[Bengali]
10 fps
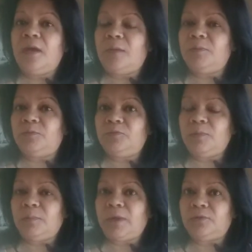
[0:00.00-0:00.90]
আমি প্রথমে
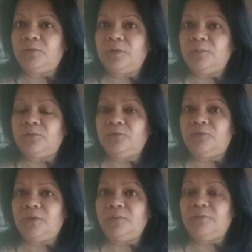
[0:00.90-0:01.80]
মাইক্রোওভেনে বসিয়ে
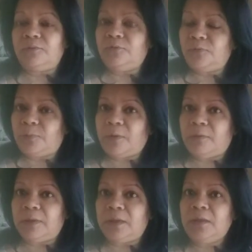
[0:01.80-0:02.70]
ফুল
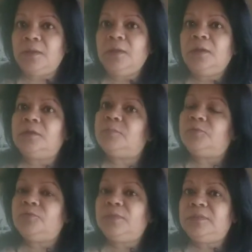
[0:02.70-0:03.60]
পাওয়ারে এটা
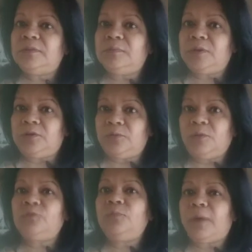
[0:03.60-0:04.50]
প্রথমে তিন মিনিট দেবো
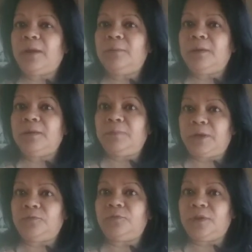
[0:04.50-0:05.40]
একটু বারে বারে বের
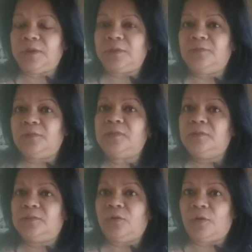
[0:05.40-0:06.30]
করে নেড়ে ছেড়ে
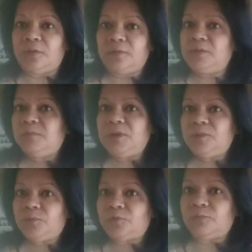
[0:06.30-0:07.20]
দিতে হয় তিন মিনিট
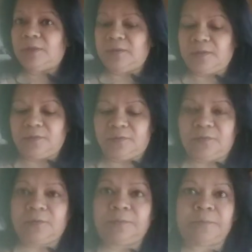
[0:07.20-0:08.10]
প্রথমে দিয়ে দিচ্ছি